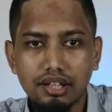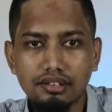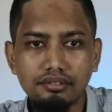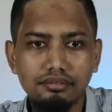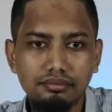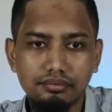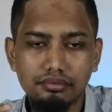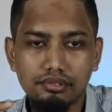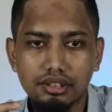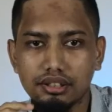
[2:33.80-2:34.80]
Dan
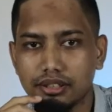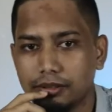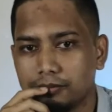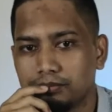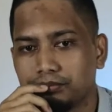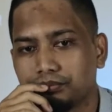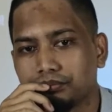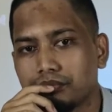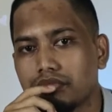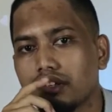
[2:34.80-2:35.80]
gini,
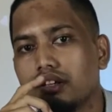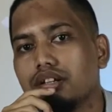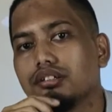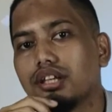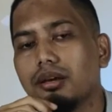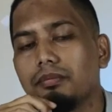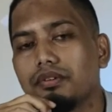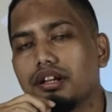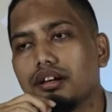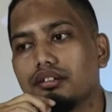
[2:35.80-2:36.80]
saya
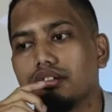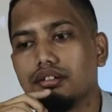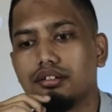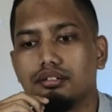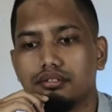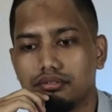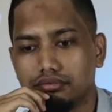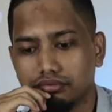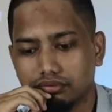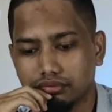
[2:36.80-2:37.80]
pernah dengar
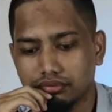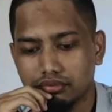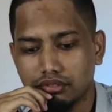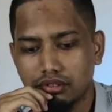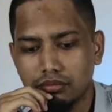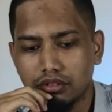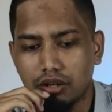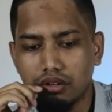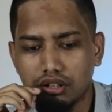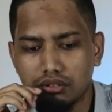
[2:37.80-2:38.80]

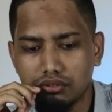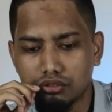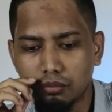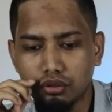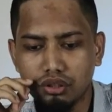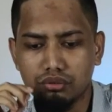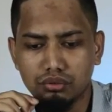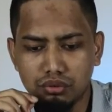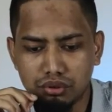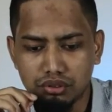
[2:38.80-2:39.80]
bahwa jomblo
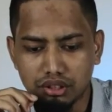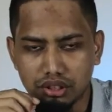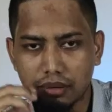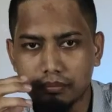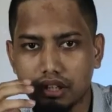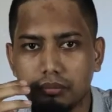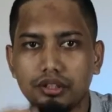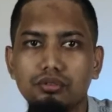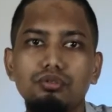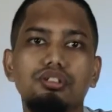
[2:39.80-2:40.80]
itu setiap malam
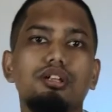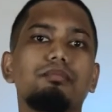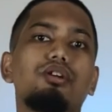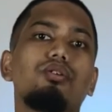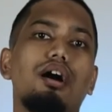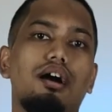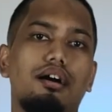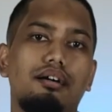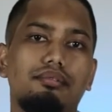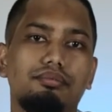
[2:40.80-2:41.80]
minggu sering
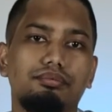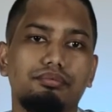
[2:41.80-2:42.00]
berdoa.